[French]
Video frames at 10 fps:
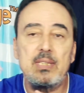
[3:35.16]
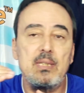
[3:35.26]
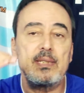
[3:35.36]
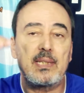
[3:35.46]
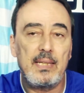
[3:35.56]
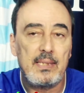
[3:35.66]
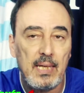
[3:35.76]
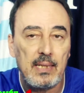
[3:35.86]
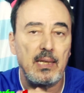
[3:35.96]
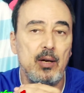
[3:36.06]
vrai qu'il reste
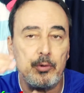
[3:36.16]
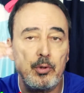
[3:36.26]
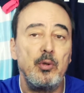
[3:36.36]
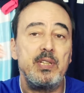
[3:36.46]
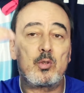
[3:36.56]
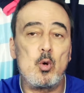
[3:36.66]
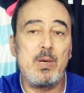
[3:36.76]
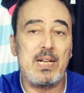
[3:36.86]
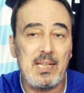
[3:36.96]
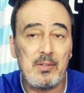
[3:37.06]
Kaita, 42,
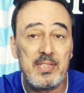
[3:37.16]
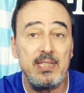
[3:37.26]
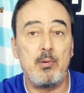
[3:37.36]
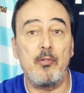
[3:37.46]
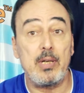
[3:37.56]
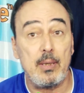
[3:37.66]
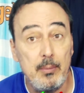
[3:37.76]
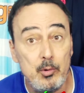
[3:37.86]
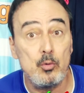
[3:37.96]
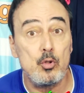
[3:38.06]
Escoblar, 44. Enfin, quand
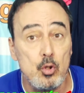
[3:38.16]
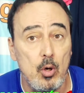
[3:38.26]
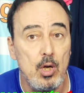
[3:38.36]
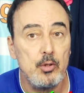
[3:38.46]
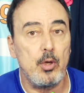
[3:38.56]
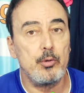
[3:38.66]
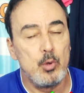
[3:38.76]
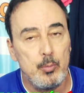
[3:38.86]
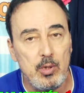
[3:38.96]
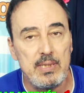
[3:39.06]
même, de nos jours,
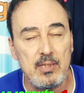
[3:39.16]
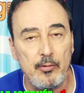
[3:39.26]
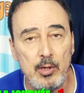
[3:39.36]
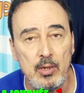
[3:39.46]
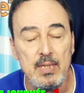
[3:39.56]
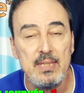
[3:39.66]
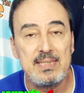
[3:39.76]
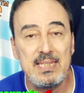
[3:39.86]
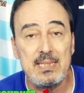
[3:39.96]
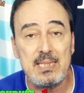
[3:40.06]
38 buts, les enfants,
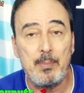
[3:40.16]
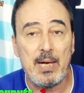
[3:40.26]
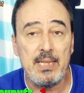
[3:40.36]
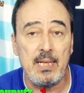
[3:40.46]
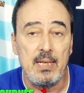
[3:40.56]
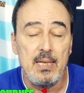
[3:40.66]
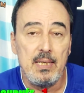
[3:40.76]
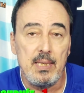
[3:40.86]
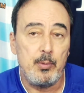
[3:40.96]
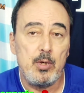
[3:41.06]
c'est pas rien.
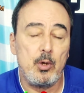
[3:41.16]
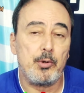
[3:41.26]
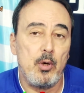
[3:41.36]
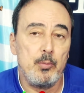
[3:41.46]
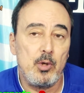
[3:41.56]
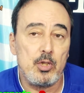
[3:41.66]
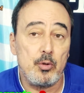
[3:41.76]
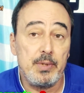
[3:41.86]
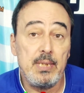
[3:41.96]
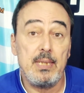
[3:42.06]
Et puis, l'autre homme de la
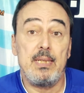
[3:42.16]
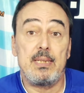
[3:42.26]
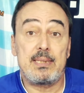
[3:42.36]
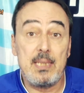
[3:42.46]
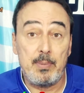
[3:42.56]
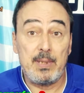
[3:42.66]
journée, c'est